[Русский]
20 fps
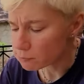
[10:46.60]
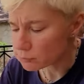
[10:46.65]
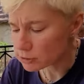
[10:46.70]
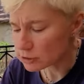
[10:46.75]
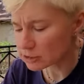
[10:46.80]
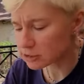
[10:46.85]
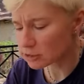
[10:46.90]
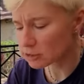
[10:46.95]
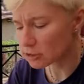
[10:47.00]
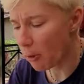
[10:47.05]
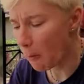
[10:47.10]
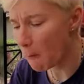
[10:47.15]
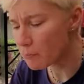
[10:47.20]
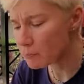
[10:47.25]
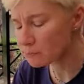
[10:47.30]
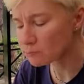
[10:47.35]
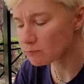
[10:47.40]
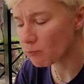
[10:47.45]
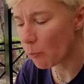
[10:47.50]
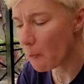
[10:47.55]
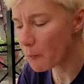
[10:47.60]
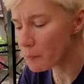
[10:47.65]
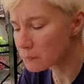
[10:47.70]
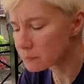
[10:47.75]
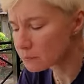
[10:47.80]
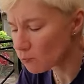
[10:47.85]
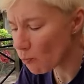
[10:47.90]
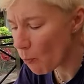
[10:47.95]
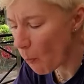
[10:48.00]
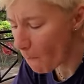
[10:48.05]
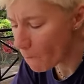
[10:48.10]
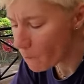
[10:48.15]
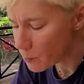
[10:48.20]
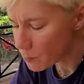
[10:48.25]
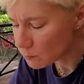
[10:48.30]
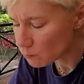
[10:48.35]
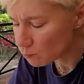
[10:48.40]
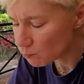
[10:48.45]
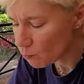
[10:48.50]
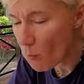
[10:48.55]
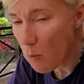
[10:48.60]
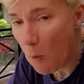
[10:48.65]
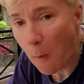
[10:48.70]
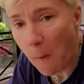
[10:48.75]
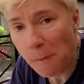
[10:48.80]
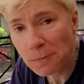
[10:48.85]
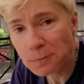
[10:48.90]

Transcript: Ну что там? хотелось